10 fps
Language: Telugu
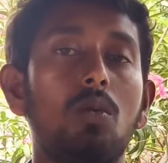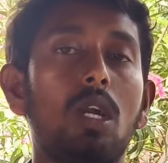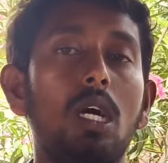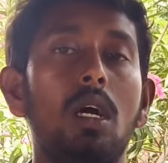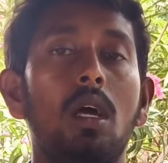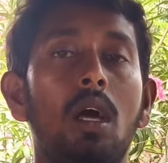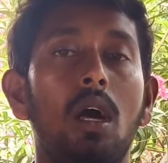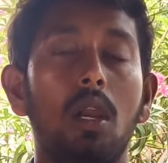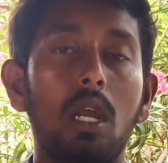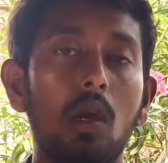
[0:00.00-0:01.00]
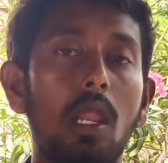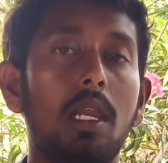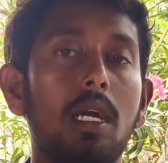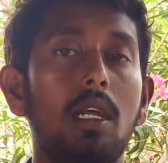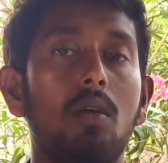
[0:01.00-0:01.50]
మొత్తం కూడా
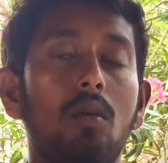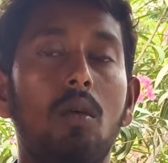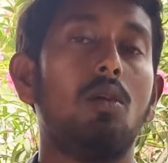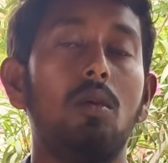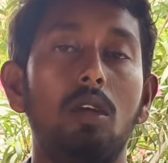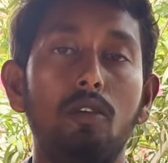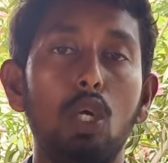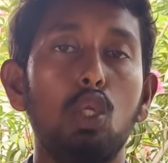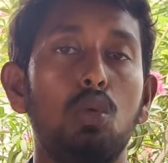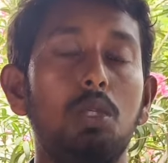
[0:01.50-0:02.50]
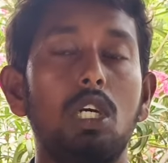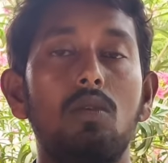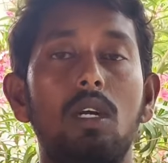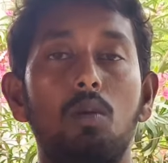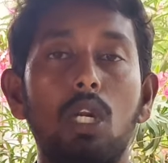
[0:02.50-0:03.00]
రెగ్యులర్గా నేను తను ఈ వీడియోలో
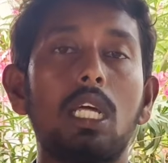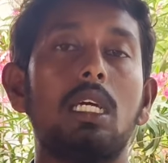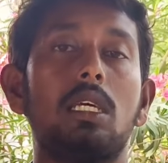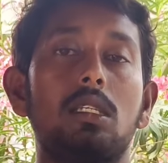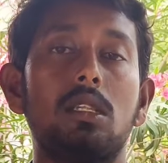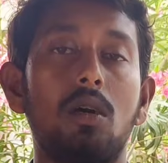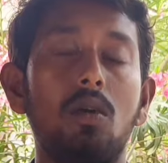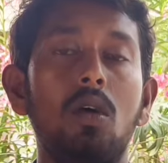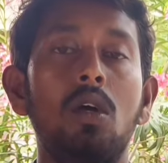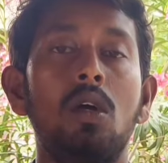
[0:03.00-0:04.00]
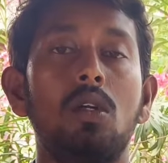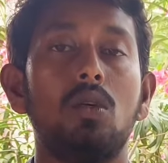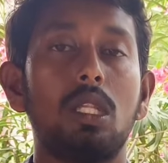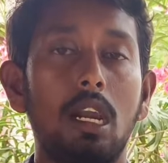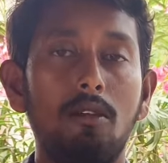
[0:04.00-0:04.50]
చూపించినటువంటి ఫోటోస్ అయితే ఇస్తాను
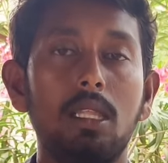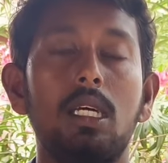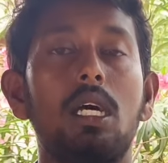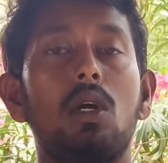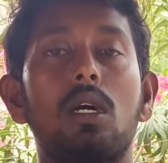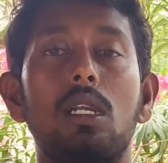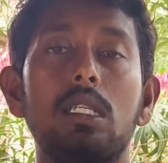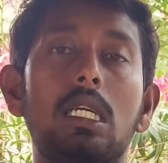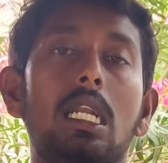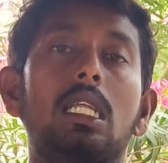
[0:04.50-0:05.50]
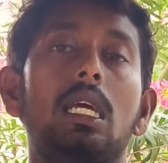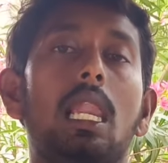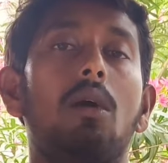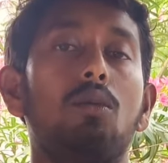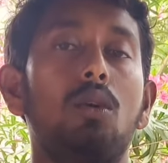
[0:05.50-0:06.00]
సో తర్వాత దాని యొక్క రిజల్ట్ అనేది
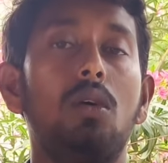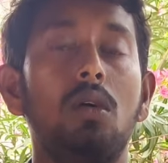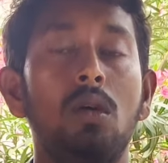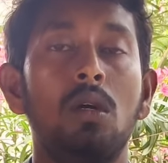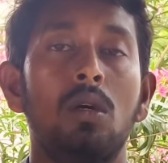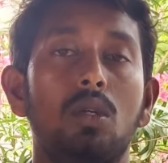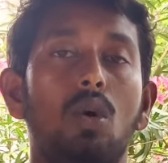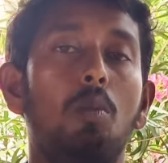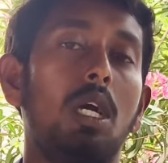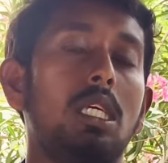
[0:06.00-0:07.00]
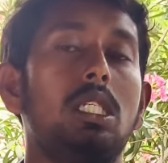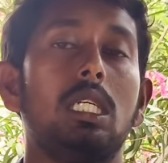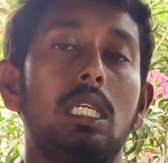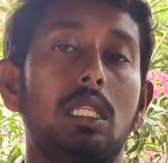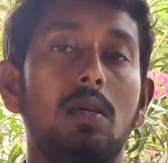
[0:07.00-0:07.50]
ఎలా ఉందో సో అప్పుడైతే చెక్